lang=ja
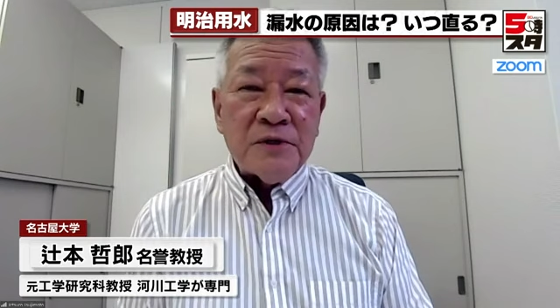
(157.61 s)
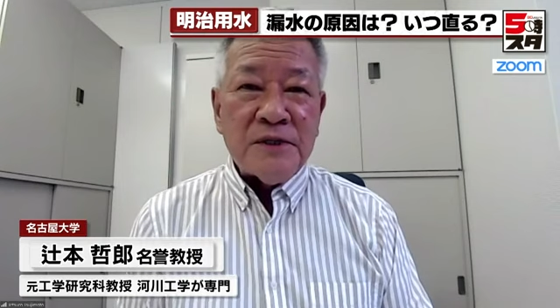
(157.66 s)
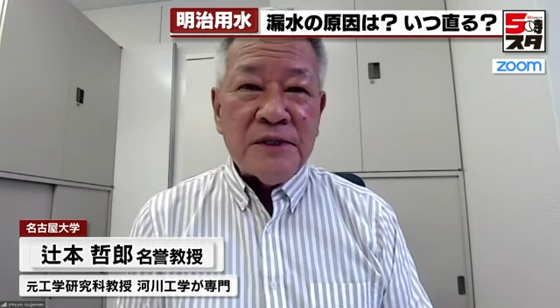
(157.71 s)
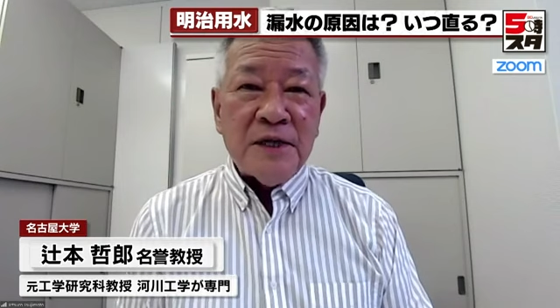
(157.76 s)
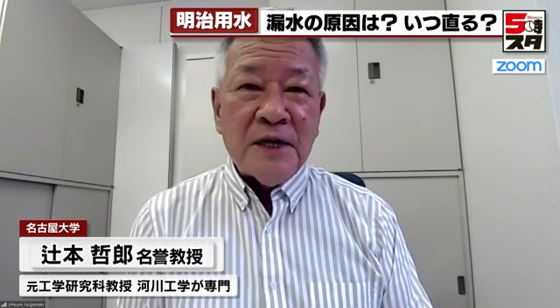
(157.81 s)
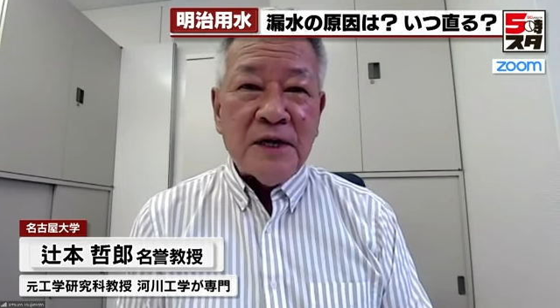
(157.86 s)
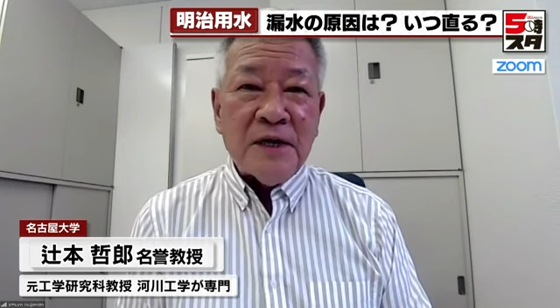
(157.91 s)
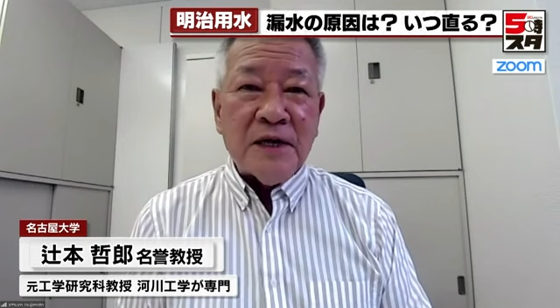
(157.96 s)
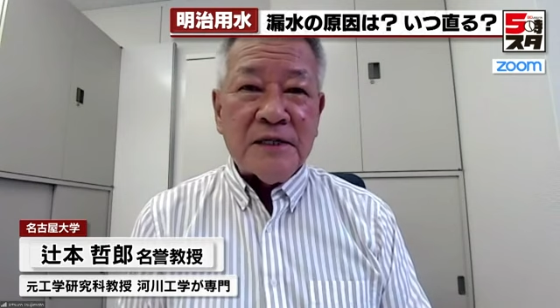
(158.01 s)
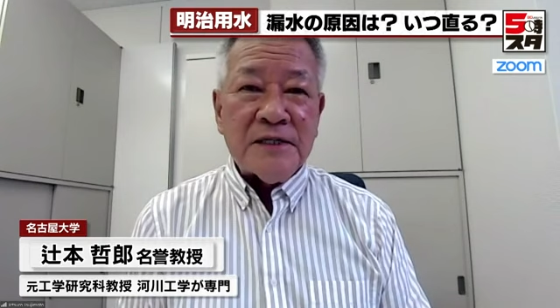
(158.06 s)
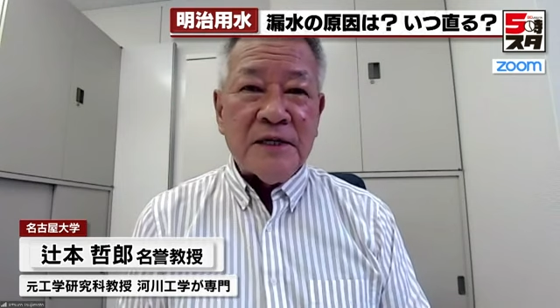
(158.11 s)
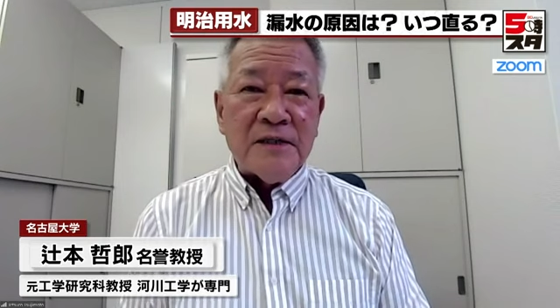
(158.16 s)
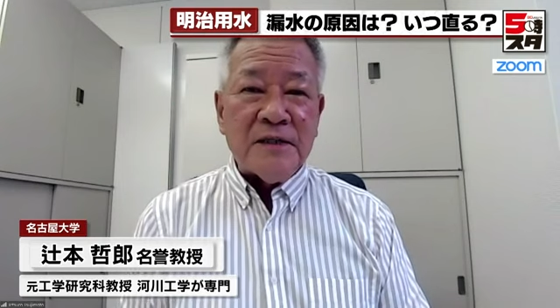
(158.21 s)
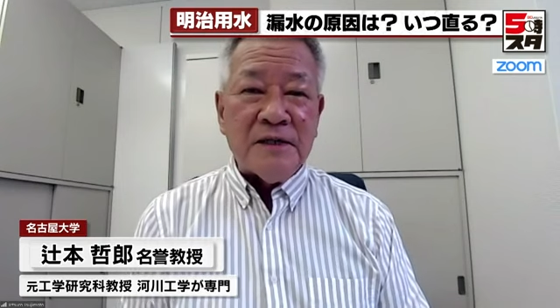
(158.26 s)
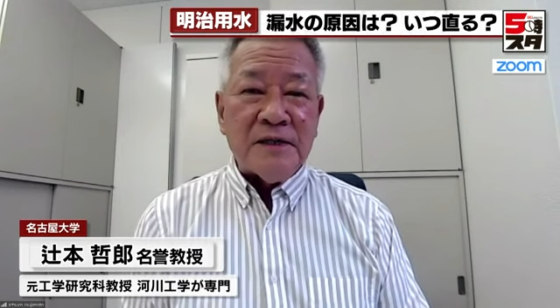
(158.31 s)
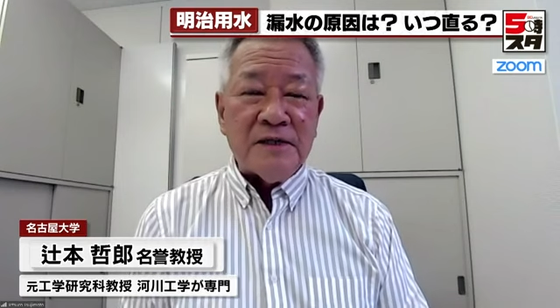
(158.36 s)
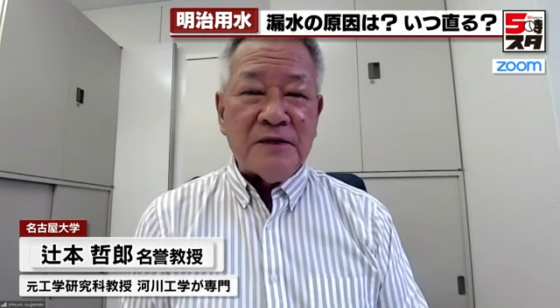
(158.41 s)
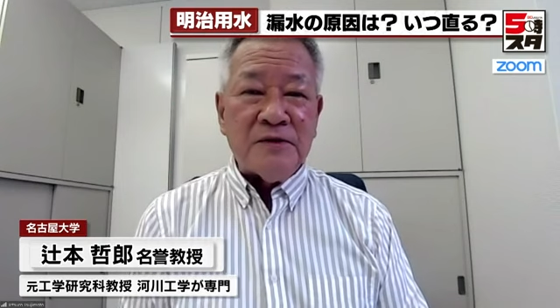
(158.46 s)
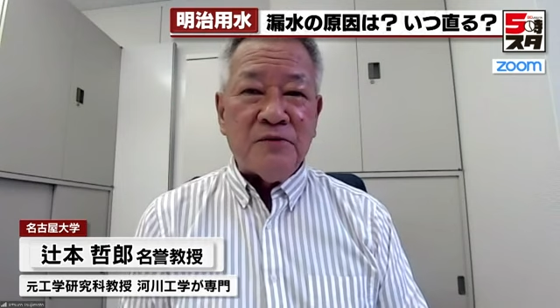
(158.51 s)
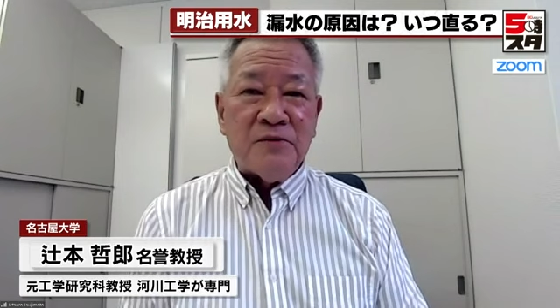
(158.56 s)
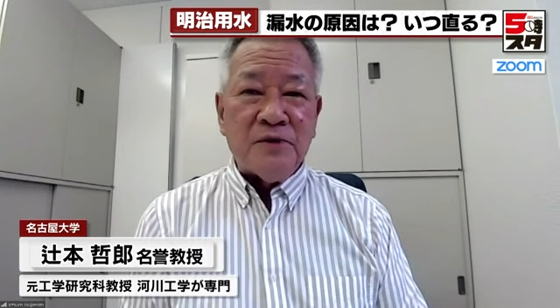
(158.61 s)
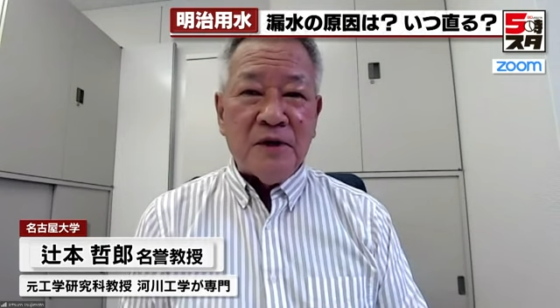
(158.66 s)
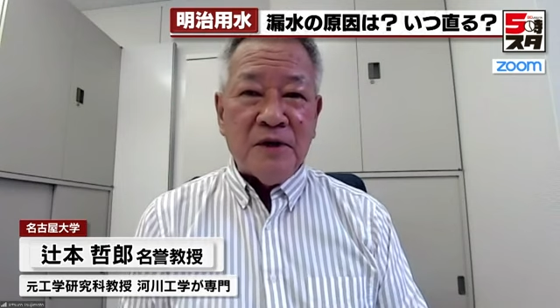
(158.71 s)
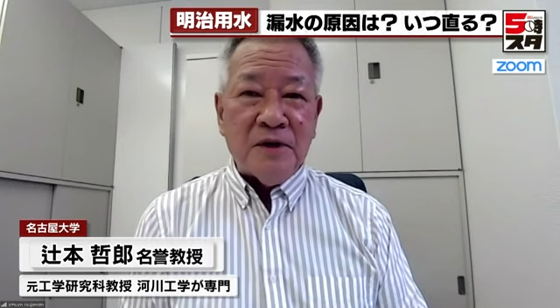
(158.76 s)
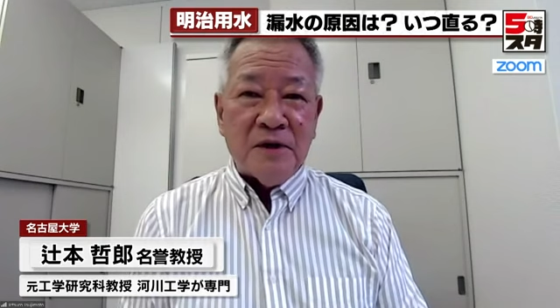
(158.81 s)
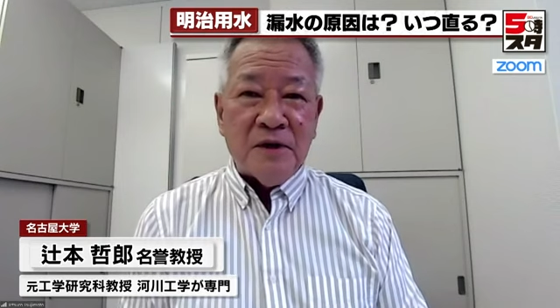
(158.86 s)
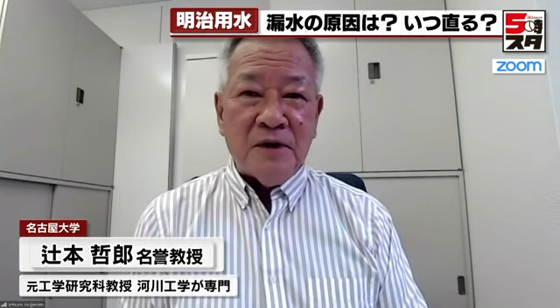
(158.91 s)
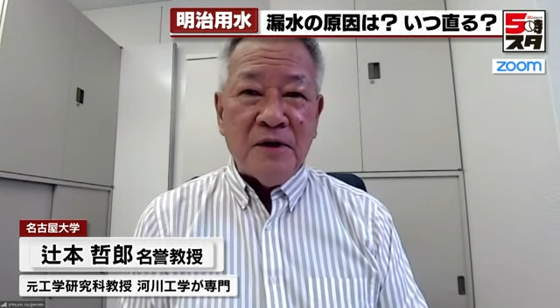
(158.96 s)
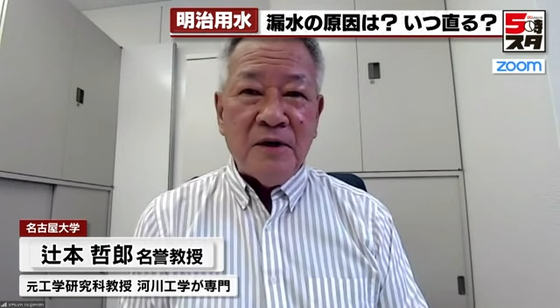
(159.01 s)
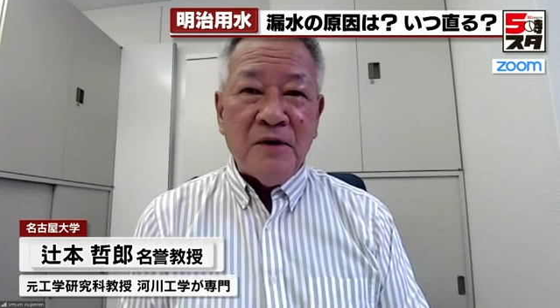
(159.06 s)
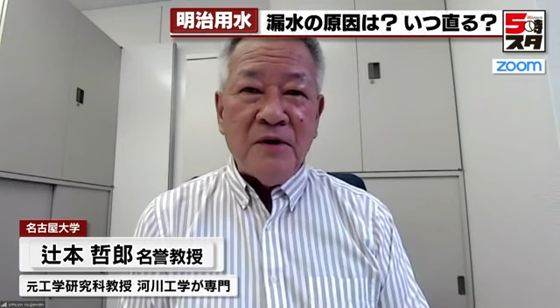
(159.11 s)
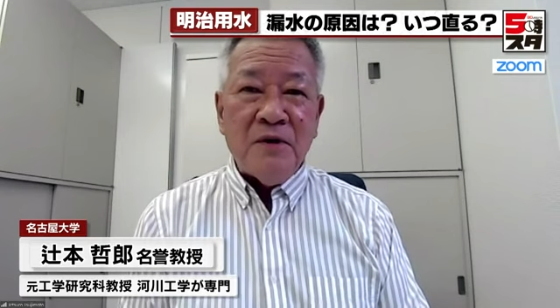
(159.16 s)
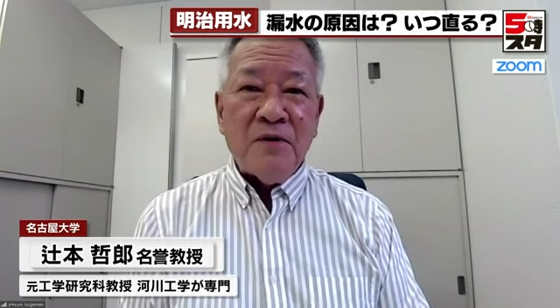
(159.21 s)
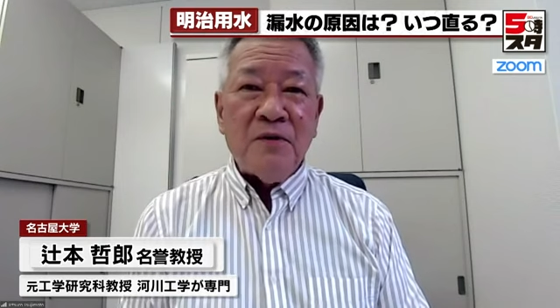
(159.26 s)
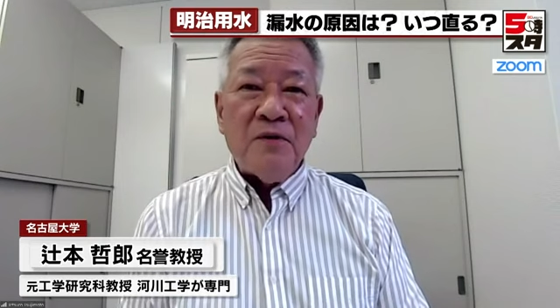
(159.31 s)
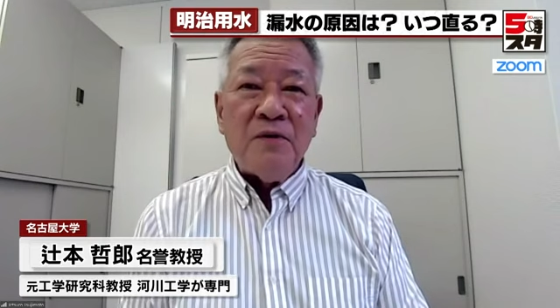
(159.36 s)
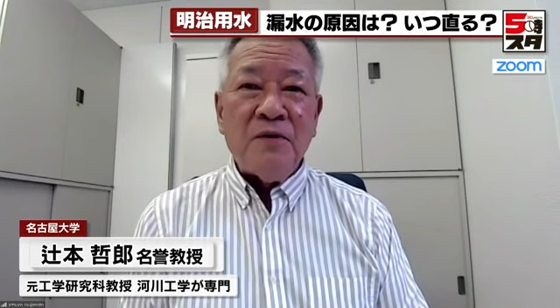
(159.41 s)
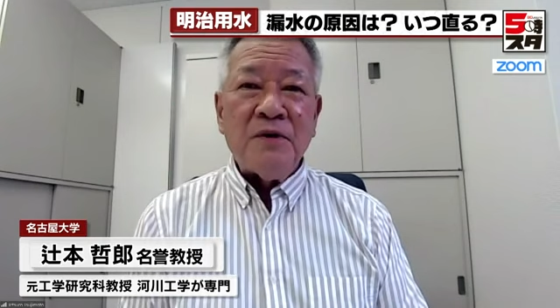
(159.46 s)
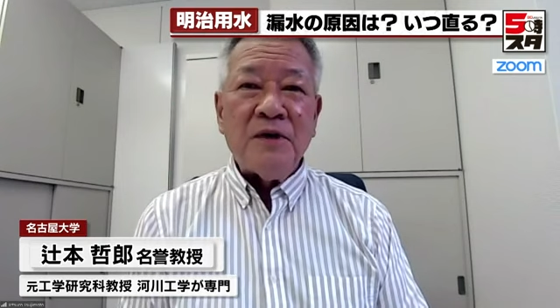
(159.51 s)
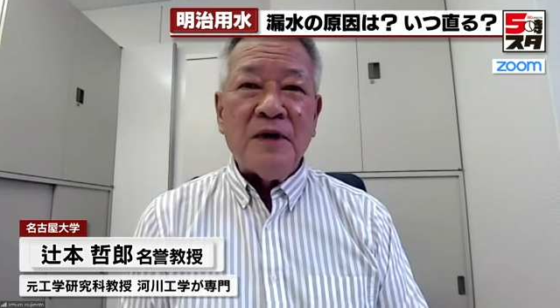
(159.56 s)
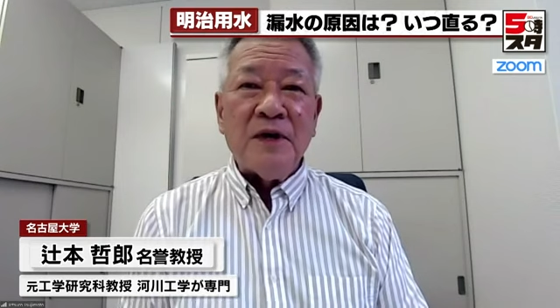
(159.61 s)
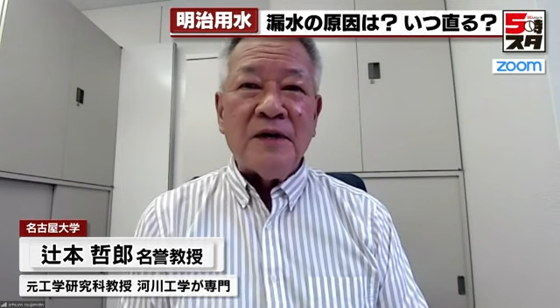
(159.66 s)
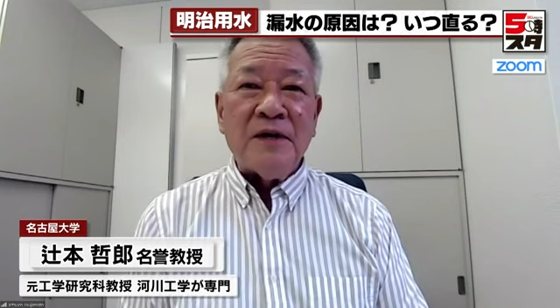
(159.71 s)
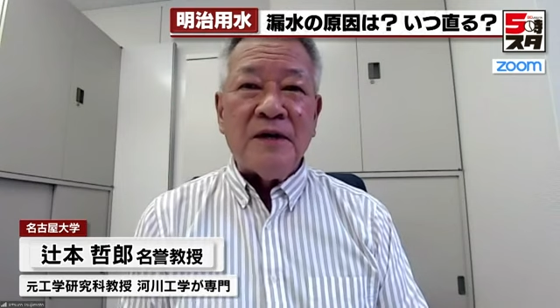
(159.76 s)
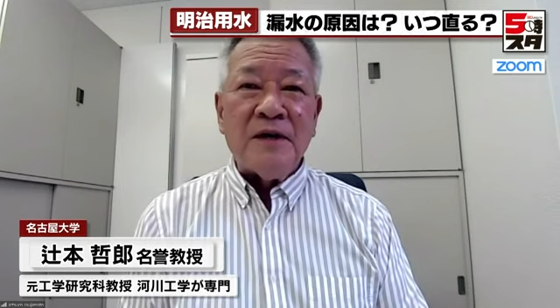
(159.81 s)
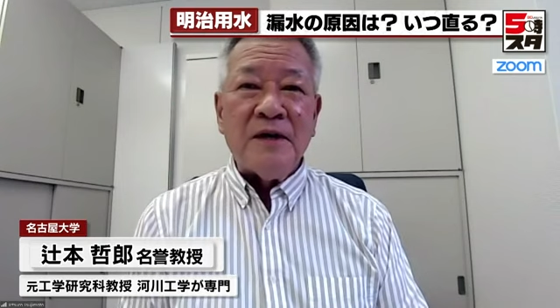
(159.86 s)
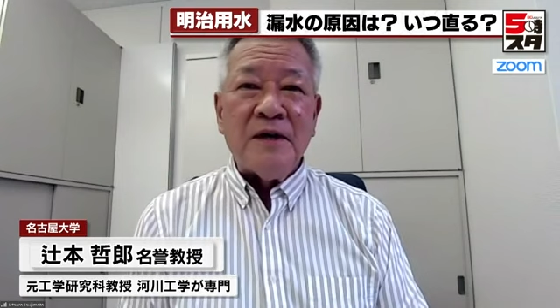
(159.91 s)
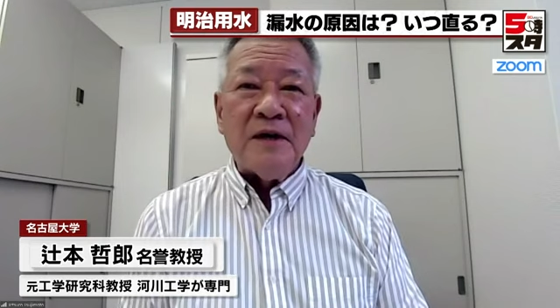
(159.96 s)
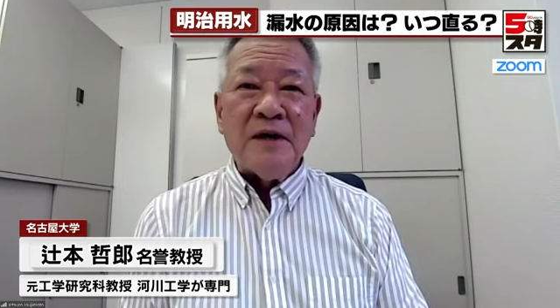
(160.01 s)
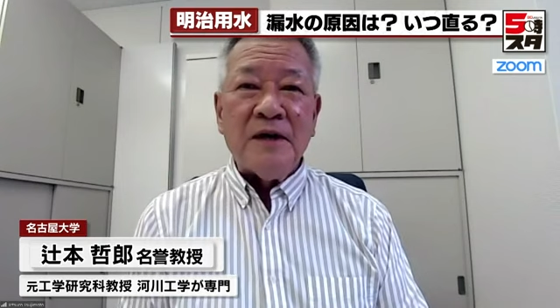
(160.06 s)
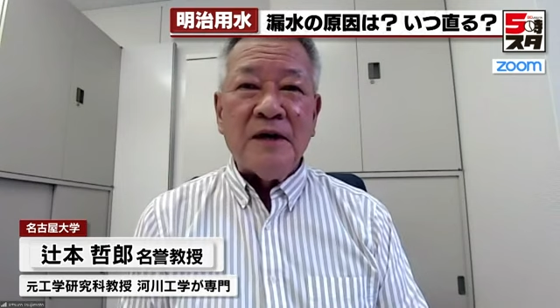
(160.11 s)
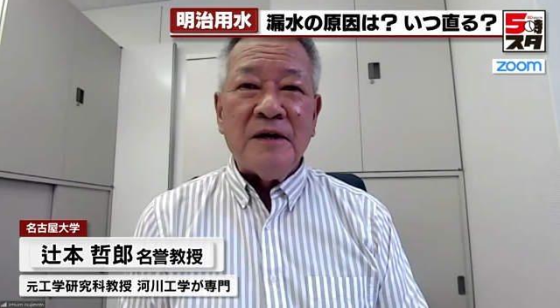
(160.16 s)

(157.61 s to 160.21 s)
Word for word: 砂河川ですので本来